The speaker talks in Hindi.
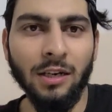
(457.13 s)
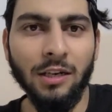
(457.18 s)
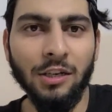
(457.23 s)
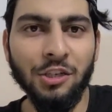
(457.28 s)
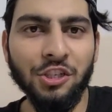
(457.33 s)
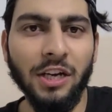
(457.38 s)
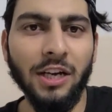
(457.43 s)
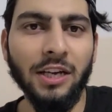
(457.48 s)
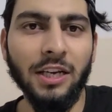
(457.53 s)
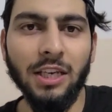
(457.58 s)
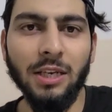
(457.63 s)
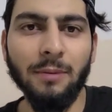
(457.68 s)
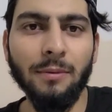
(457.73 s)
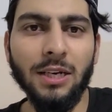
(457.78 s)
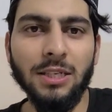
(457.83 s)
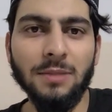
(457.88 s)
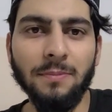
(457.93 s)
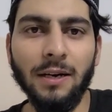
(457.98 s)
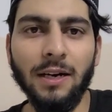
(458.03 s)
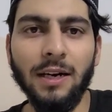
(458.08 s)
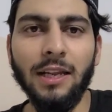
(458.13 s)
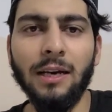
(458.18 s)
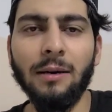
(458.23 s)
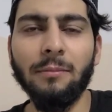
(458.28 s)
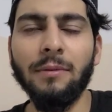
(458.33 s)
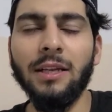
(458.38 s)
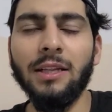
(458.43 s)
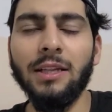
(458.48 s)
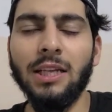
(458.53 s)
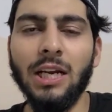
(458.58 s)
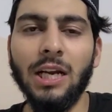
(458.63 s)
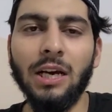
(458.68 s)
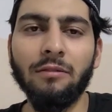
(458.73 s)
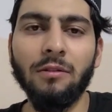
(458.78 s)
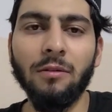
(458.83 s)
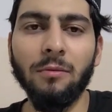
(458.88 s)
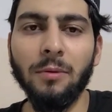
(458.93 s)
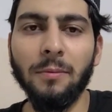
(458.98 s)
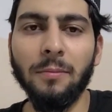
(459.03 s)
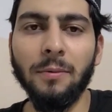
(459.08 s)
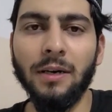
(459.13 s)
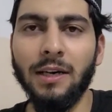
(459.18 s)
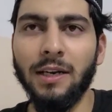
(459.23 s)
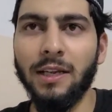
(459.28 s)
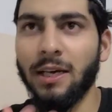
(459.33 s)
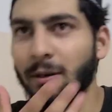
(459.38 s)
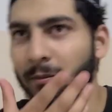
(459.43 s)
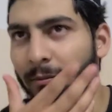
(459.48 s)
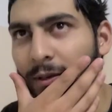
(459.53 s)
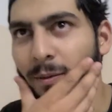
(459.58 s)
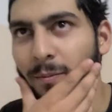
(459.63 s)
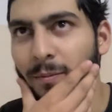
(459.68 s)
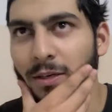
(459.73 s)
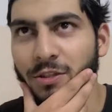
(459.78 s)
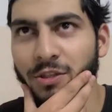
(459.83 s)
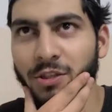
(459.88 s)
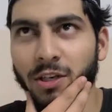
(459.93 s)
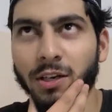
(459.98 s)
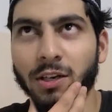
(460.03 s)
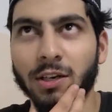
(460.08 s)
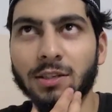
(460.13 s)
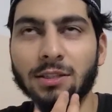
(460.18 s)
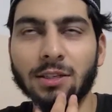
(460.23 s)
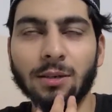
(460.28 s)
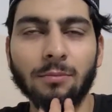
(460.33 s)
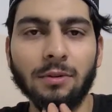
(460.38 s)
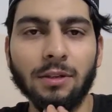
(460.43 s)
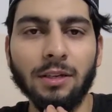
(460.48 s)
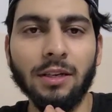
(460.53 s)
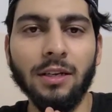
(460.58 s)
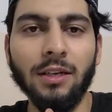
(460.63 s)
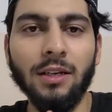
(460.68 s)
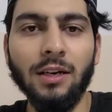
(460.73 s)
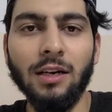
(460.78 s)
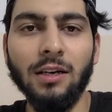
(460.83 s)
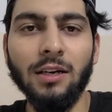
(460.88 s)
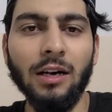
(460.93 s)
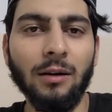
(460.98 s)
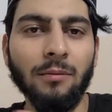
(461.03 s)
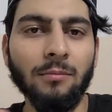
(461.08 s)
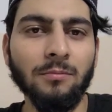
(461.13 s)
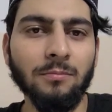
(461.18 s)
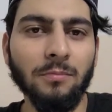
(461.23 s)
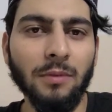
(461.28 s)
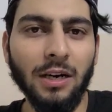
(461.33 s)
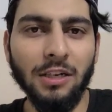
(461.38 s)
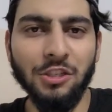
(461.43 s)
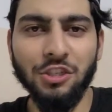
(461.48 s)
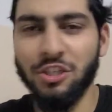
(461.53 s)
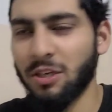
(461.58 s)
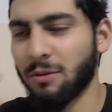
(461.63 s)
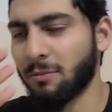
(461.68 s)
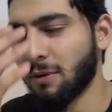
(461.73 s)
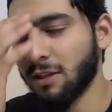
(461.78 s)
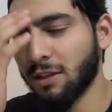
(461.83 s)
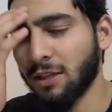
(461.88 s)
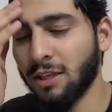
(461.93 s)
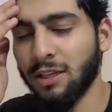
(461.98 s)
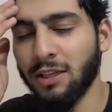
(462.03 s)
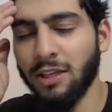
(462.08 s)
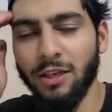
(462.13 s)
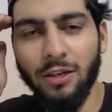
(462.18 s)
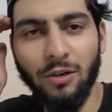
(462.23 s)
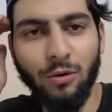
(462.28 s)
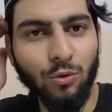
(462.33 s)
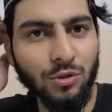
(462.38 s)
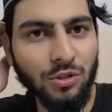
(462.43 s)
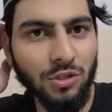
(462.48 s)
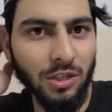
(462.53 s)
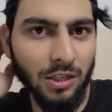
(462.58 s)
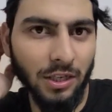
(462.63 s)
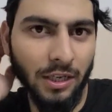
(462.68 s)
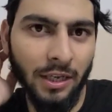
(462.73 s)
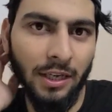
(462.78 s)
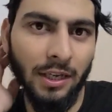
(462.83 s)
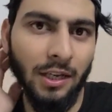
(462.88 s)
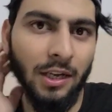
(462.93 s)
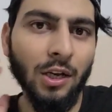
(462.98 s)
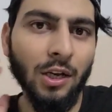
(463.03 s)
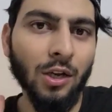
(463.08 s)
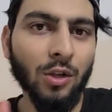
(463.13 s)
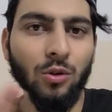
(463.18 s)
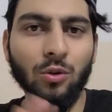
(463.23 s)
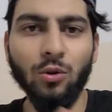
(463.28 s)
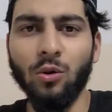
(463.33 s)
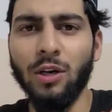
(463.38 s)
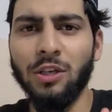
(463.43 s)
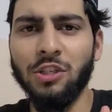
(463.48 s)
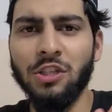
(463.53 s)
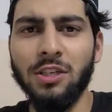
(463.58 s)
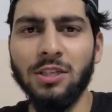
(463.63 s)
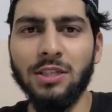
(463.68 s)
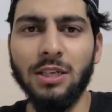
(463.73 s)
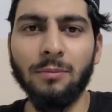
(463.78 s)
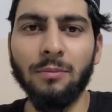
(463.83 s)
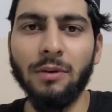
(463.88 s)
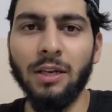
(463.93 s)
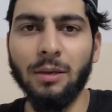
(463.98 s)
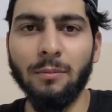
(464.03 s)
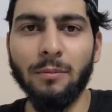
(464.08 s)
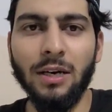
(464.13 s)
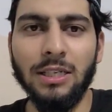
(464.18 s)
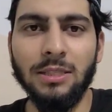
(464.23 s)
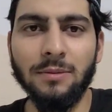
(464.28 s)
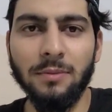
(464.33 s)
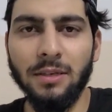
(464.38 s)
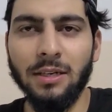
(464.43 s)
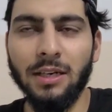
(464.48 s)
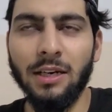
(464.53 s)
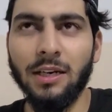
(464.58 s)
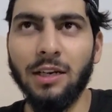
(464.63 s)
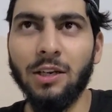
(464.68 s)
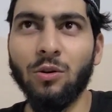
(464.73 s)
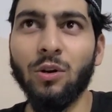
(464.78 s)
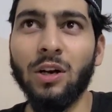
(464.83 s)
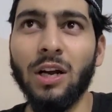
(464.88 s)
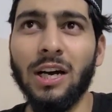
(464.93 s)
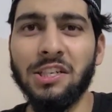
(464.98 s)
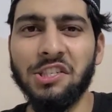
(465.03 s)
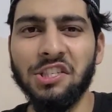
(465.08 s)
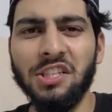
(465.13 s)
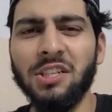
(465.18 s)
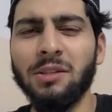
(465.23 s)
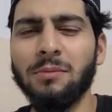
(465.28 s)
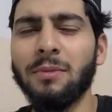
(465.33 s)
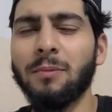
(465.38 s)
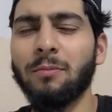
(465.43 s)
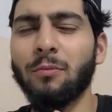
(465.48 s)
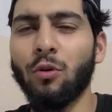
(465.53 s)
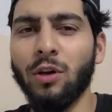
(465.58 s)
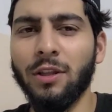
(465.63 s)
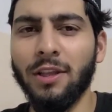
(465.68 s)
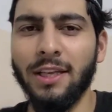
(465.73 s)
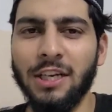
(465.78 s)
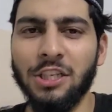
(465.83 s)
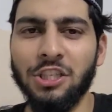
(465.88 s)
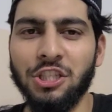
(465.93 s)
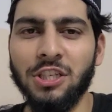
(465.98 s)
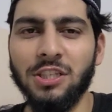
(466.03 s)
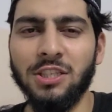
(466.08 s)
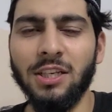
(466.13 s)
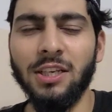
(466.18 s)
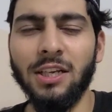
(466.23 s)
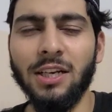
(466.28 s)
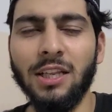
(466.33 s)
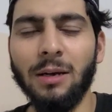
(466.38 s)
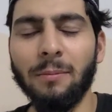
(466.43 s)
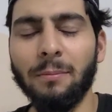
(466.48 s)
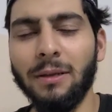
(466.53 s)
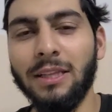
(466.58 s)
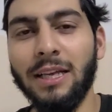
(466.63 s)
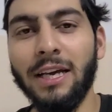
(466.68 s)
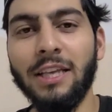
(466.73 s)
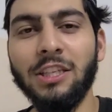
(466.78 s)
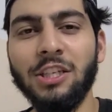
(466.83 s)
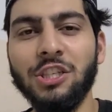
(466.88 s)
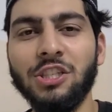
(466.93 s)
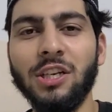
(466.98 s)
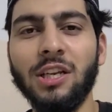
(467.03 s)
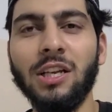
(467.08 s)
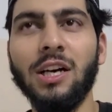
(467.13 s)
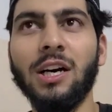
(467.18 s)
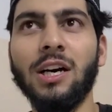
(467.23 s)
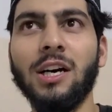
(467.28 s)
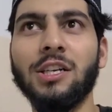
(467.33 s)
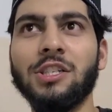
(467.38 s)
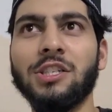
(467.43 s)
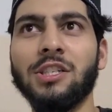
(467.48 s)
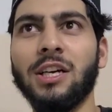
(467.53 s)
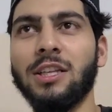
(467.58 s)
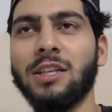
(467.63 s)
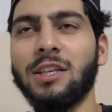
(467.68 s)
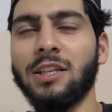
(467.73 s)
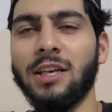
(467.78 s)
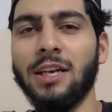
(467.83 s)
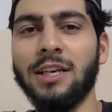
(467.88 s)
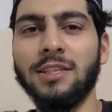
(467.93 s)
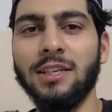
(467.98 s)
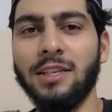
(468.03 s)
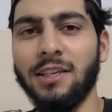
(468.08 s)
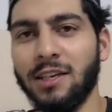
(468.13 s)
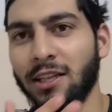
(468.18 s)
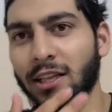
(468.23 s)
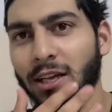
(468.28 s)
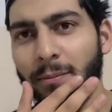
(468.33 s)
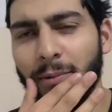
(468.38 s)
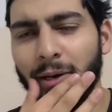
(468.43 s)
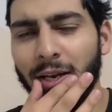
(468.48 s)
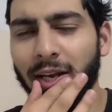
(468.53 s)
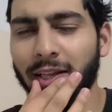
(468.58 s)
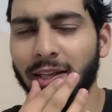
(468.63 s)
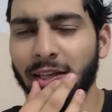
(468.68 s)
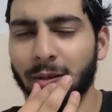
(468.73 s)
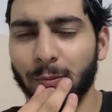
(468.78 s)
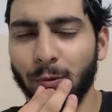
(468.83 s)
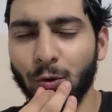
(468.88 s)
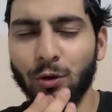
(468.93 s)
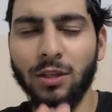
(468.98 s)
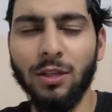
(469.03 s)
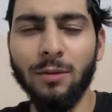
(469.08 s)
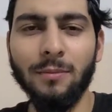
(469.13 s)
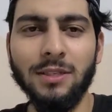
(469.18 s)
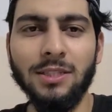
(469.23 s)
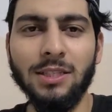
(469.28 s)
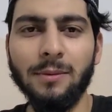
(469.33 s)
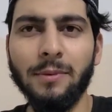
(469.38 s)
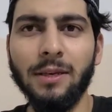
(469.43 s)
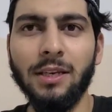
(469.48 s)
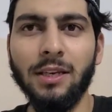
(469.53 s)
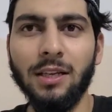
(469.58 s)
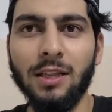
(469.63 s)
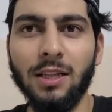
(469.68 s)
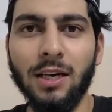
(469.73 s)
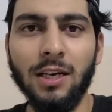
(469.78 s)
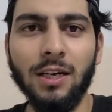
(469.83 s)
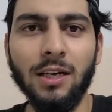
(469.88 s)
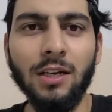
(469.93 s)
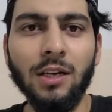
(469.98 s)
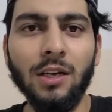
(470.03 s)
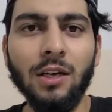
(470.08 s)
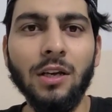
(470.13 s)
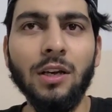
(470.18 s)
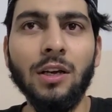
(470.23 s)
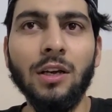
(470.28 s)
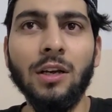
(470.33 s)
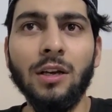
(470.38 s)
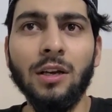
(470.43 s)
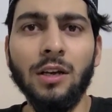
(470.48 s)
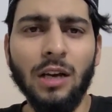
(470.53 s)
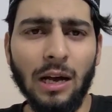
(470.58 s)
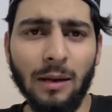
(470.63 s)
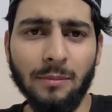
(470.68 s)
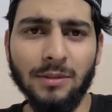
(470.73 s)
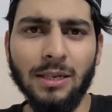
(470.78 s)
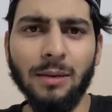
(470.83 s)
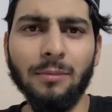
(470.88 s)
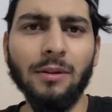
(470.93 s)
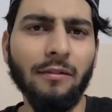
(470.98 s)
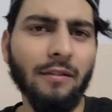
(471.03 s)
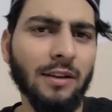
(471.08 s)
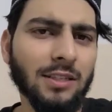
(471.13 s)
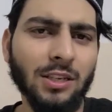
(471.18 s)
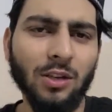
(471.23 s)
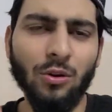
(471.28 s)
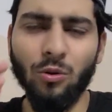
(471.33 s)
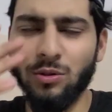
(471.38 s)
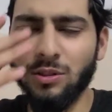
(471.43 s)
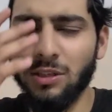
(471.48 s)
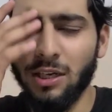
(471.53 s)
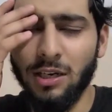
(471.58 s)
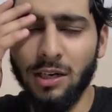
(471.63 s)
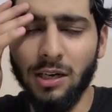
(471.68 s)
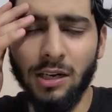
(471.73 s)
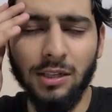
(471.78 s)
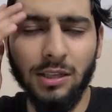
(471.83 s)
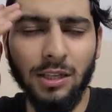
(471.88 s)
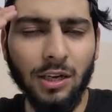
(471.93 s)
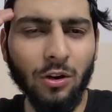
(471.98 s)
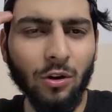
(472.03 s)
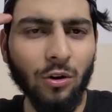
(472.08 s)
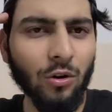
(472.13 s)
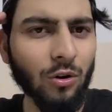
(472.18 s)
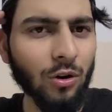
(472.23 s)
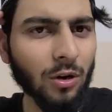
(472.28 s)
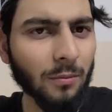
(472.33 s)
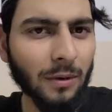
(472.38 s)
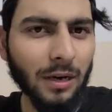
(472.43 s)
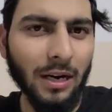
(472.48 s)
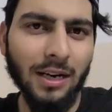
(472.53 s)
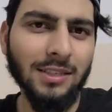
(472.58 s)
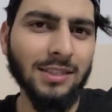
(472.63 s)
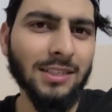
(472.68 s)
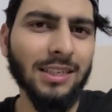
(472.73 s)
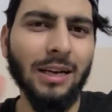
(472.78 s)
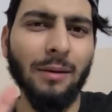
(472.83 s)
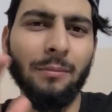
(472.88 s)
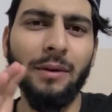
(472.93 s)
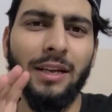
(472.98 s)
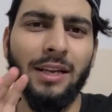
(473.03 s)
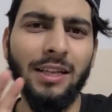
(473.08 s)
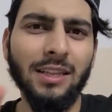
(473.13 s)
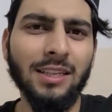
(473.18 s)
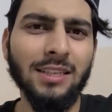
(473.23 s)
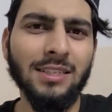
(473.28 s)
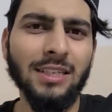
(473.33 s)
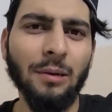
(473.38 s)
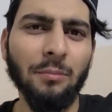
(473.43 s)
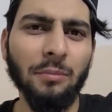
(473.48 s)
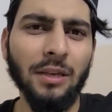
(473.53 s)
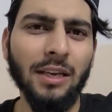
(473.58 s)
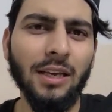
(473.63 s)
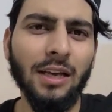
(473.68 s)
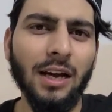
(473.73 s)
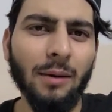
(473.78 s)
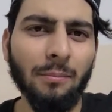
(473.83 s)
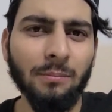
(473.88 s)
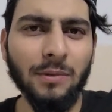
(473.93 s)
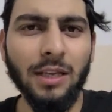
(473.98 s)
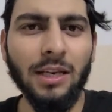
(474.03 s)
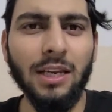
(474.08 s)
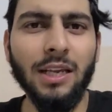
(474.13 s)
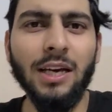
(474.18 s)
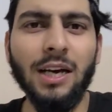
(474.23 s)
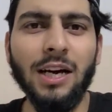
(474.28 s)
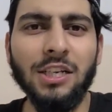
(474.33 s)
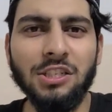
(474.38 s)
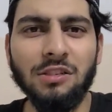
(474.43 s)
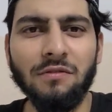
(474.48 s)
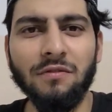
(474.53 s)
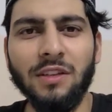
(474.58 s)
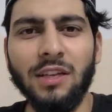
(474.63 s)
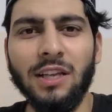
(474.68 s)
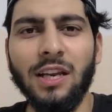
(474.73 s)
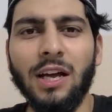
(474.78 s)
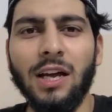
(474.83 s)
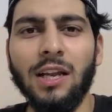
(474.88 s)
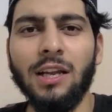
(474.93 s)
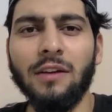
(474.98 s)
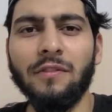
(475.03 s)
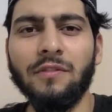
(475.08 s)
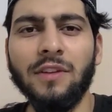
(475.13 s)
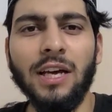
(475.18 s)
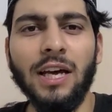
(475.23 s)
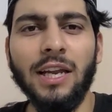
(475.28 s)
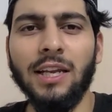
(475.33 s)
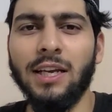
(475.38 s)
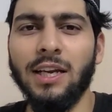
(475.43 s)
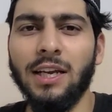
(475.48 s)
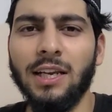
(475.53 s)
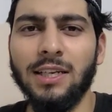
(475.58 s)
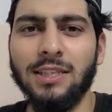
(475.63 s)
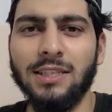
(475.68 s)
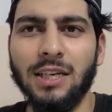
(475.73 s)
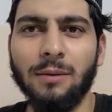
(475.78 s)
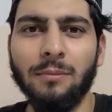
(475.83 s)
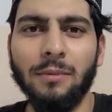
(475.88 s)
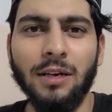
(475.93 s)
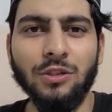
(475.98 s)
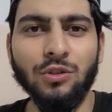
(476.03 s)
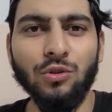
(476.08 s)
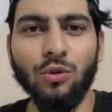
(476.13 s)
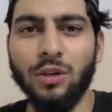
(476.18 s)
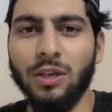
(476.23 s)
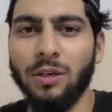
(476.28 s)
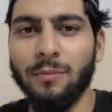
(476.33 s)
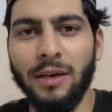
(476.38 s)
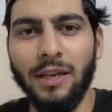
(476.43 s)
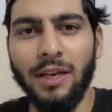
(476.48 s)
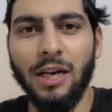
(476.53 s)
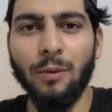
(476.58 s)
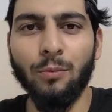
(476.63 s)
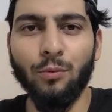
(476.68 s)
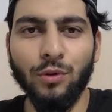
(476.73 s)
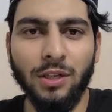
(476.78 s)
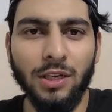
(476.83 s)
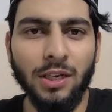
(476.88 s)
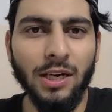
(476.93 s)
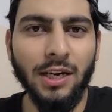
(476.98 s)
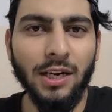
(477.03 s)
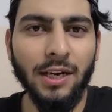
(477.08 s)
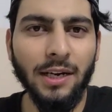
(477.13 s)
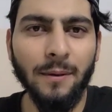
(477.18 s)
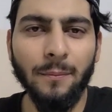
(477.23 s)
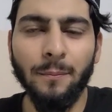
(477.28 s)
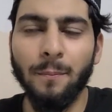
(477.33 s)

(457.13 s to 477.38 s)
इशा की नमाज़ पढ़ ली हमने तरावी भी पढ़ ली हमने माशाल्लाह सब ने हम पाँच छः बंदे थे हॉस्टल की तो अच्छे से हमने नमाज भी कर ली और आज दिन भी बहुत ही अच्छे से निकला पता ही नहीं चला आज का दिन कैसे निकला पहला दिन बहुत ही मज़े में निकला हम सब ने वैसे रोज़ा रखा था और बाहर से हमने इंतज़ाम किया अपने लिए आज इफ्तारी के लिए सामान जो कि मैंने आपको दिखाया